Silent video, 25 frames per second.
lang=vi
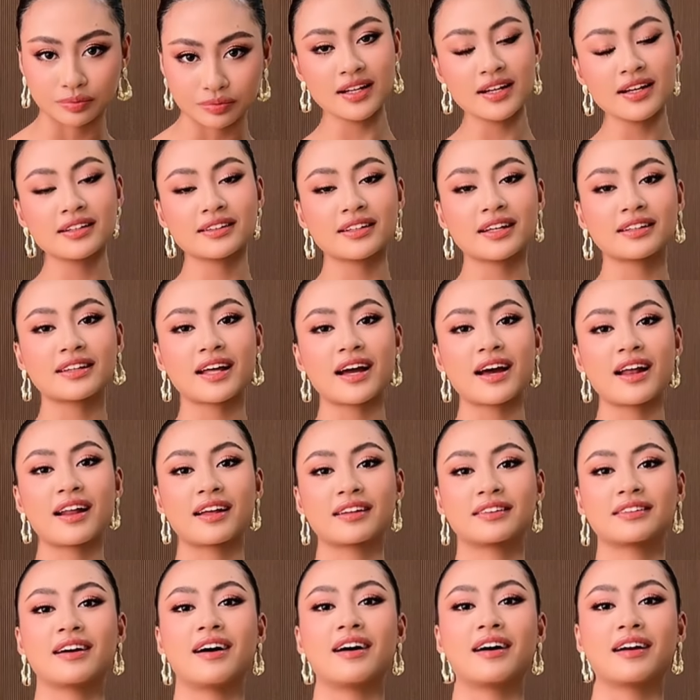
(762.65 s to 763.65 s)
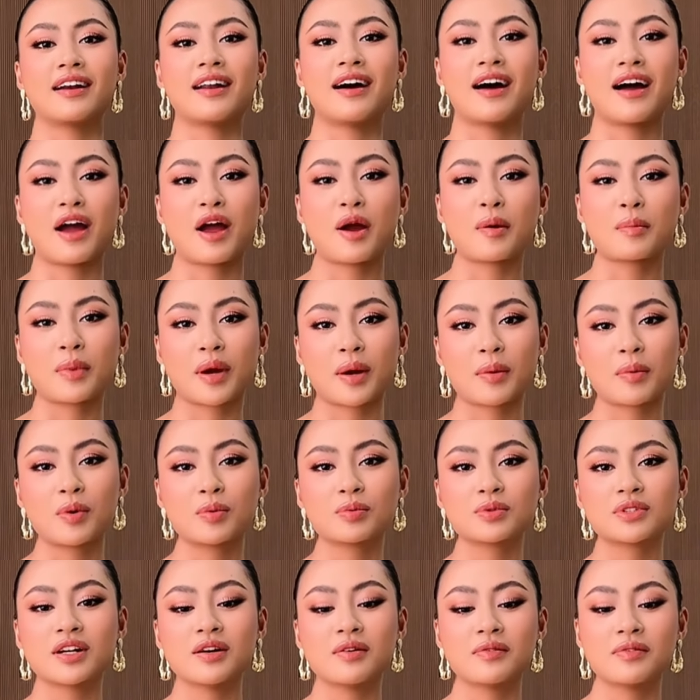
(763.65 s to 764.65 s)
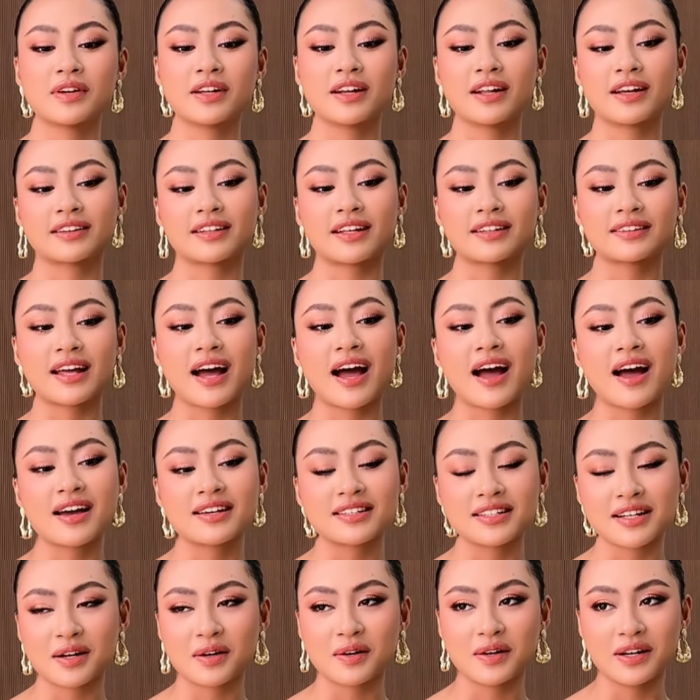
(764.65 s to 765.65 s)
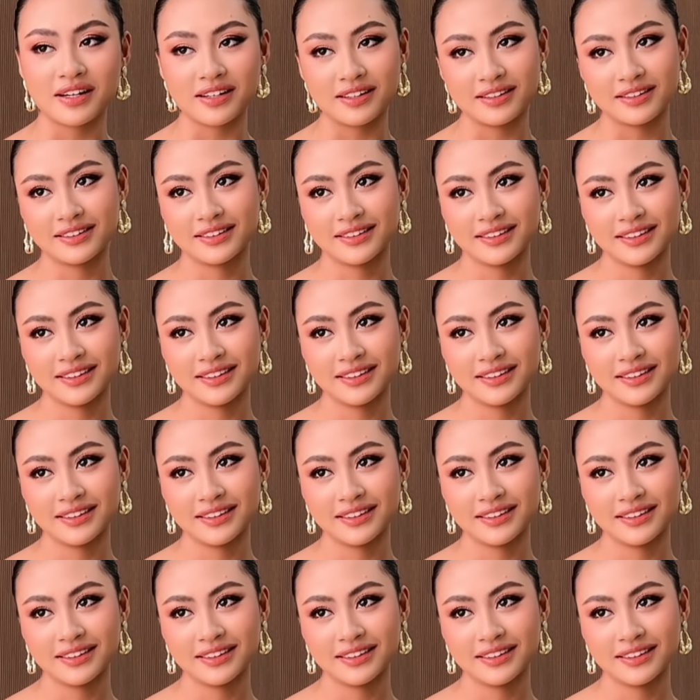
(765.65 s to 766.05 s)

thế là Tata là tưởng là em em không chơi với lại Tata sao á